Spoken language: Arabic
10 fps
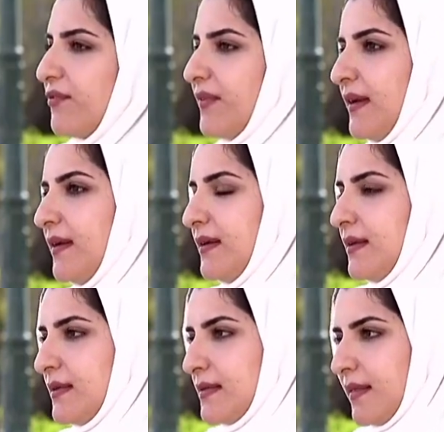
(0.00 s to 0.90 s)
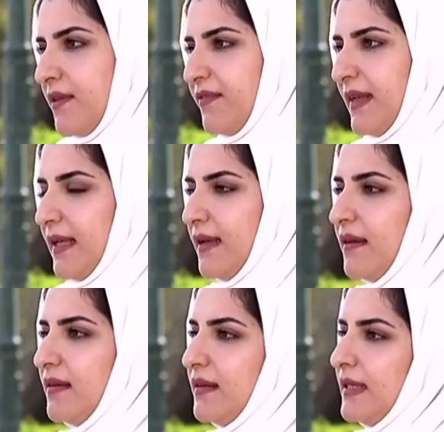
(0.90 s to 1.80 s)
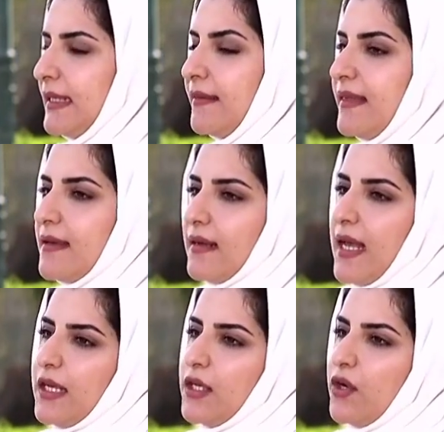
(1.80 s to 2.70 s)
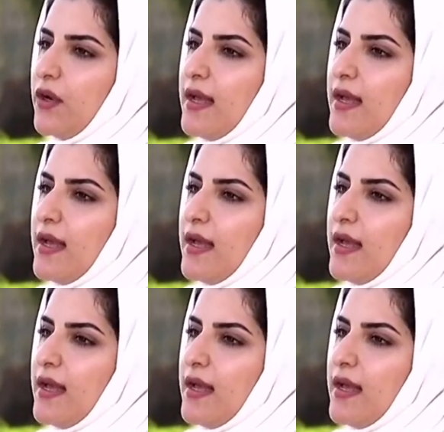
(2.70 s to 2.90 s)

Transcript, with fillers: آه، تضيف لي الكثير لانه